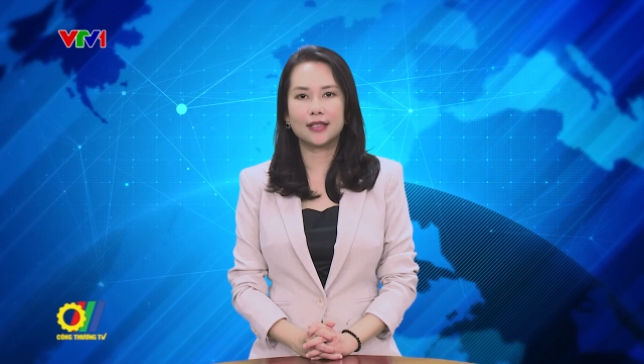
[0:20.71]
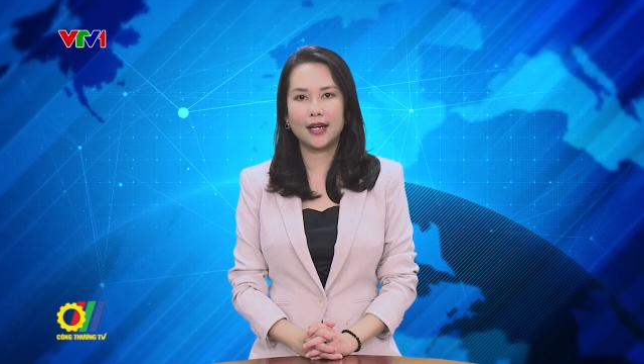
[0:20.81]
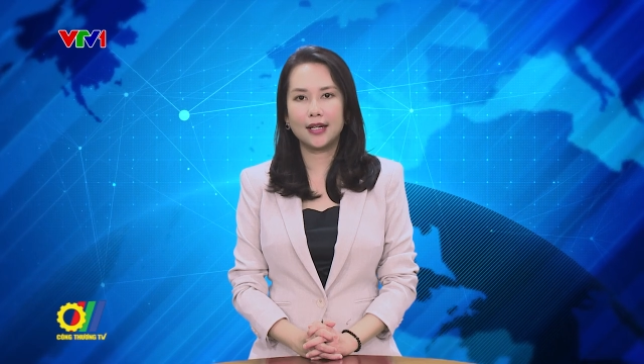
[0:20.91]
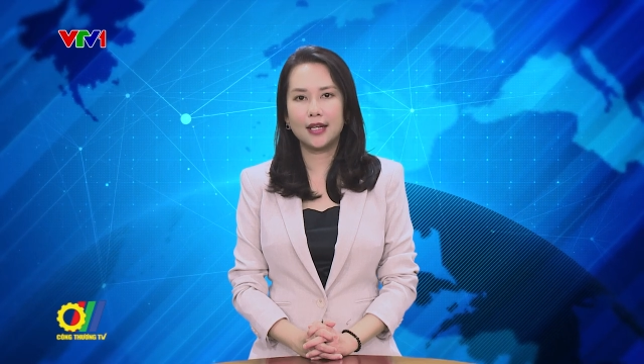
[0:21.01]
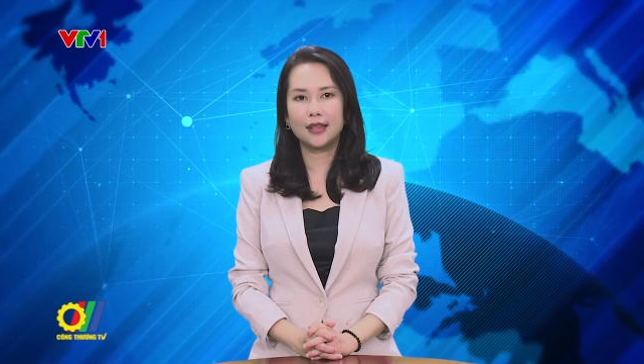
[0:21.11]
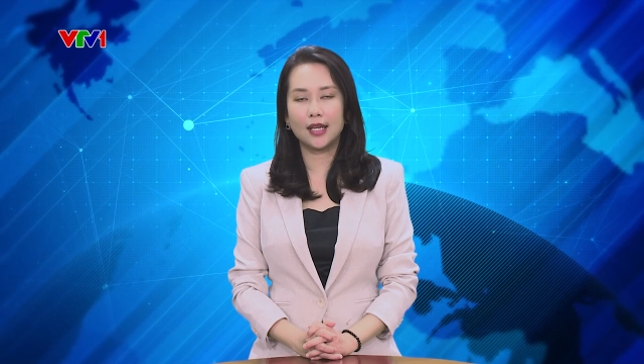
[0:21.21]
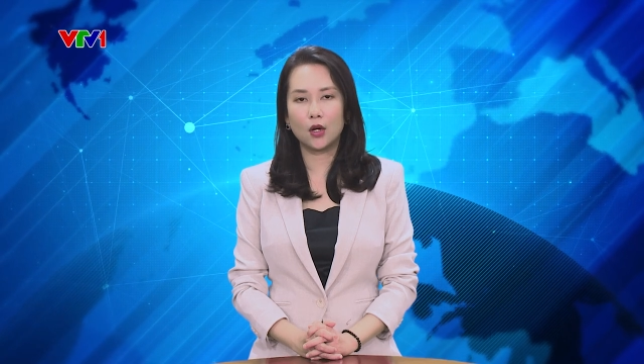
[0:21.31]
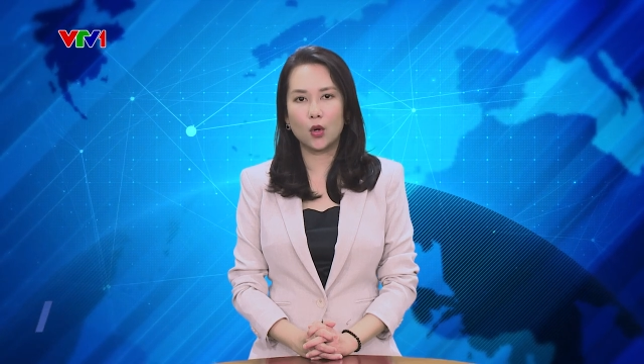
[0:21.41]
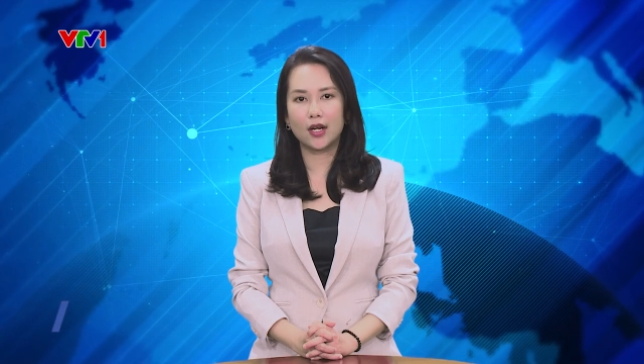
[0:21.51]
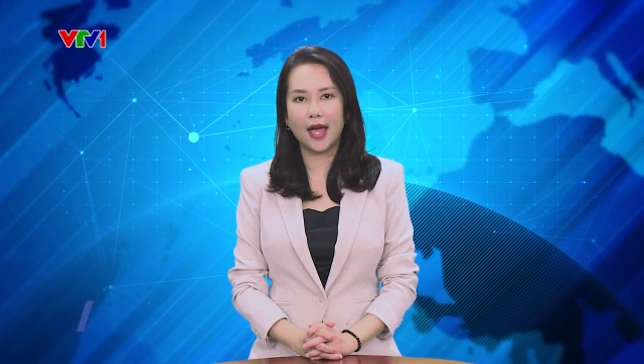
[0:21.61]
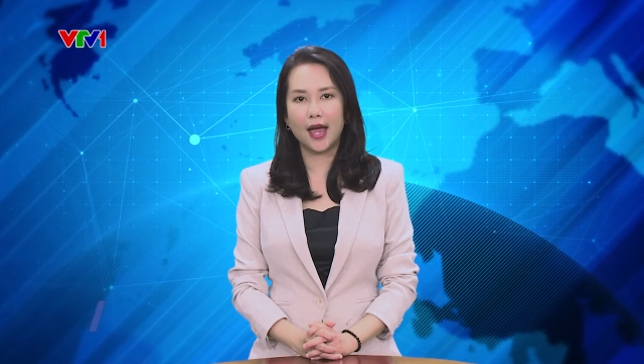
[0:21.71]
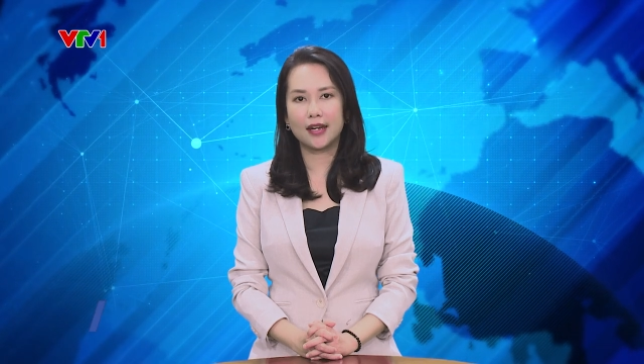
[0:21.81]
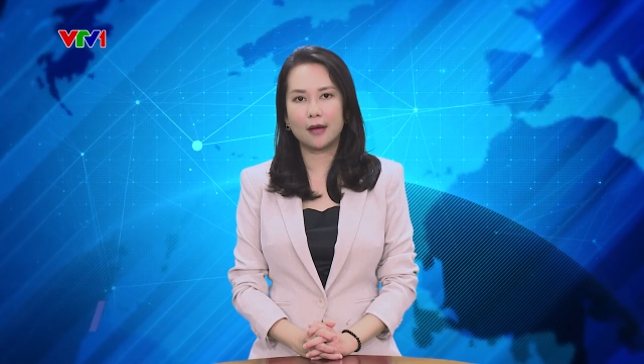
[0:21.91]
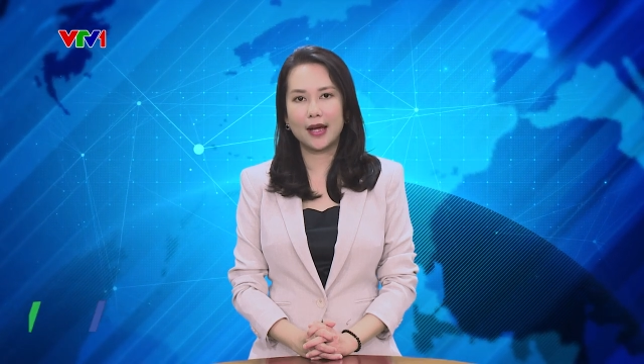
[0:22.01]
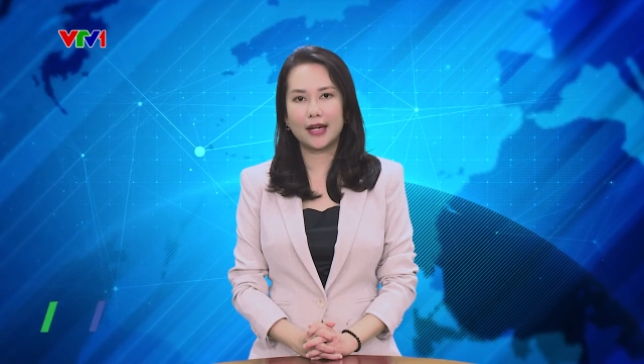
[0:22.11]
thanh niên tình nguyện hè
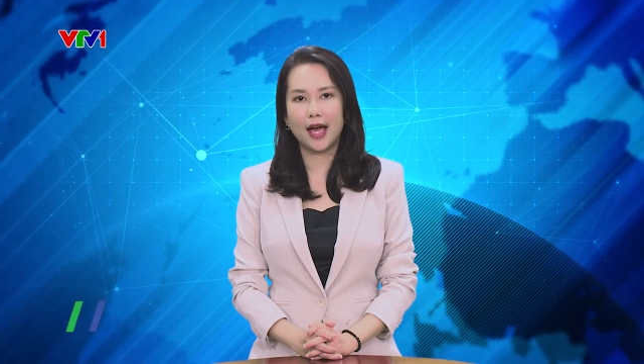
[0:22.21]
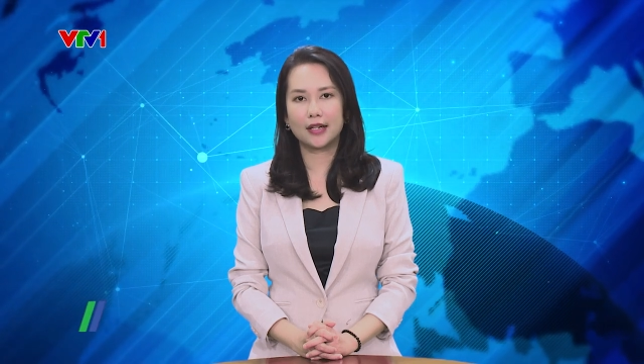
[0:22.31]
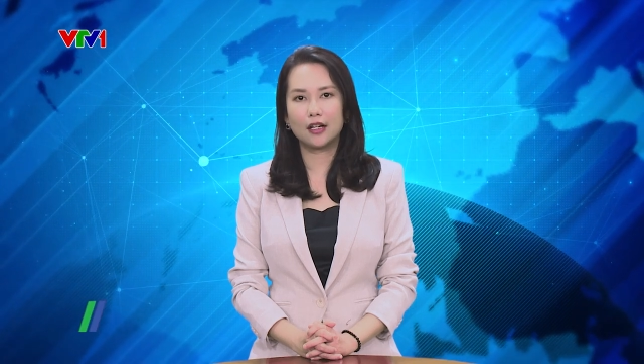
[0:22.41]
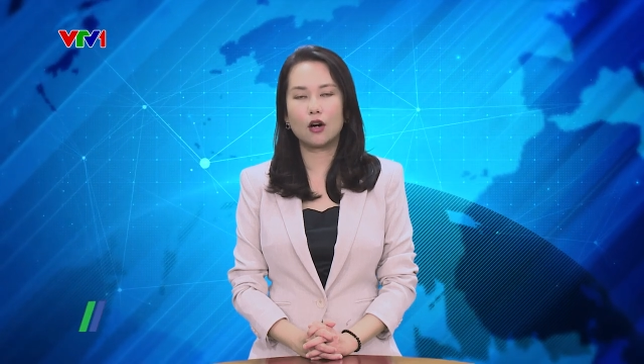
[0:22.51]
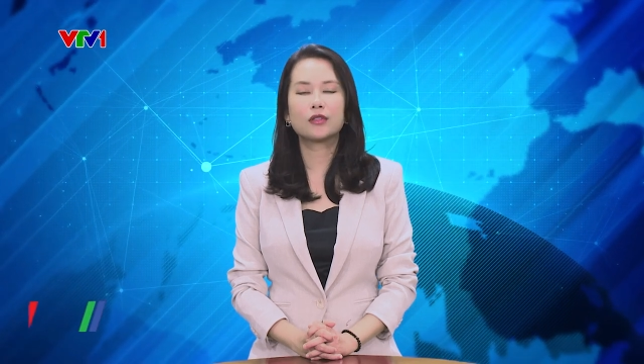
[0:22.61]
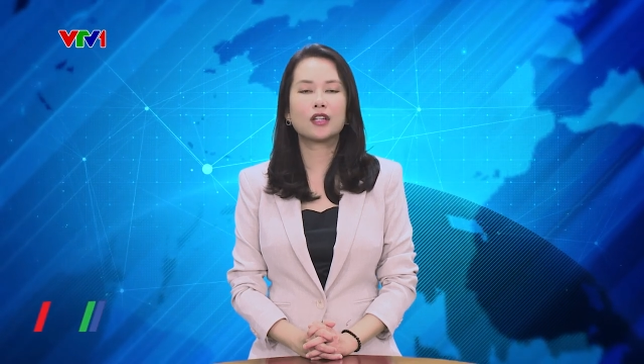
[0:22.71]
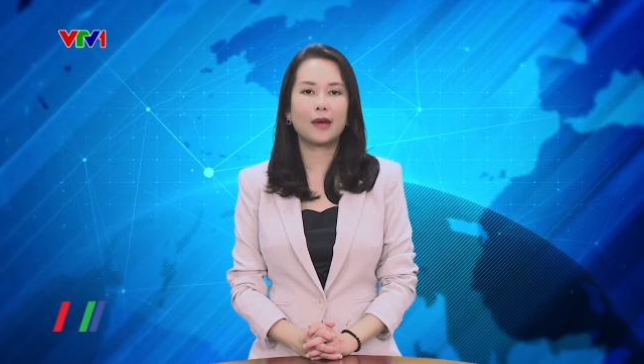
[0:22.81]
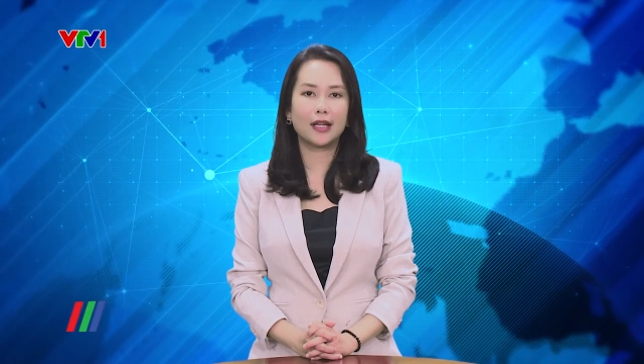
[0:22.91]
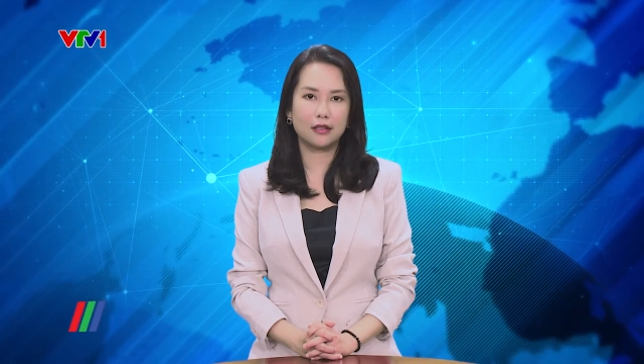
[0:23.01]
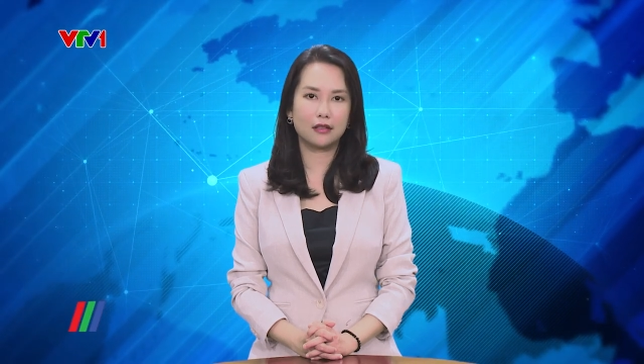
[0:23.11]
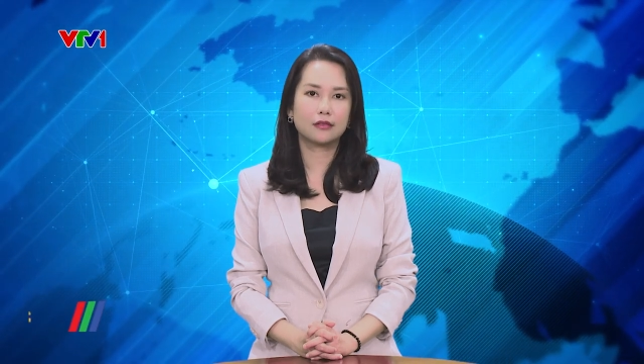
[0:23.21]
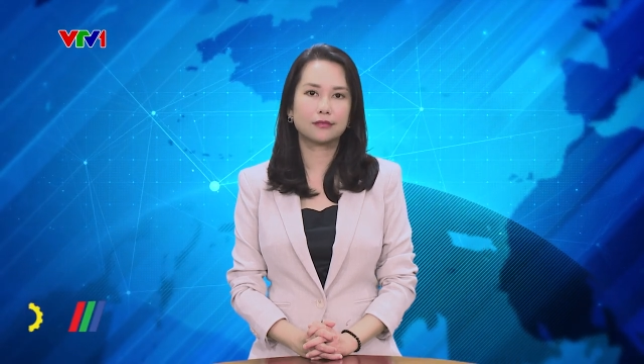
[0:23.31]
năm 2024.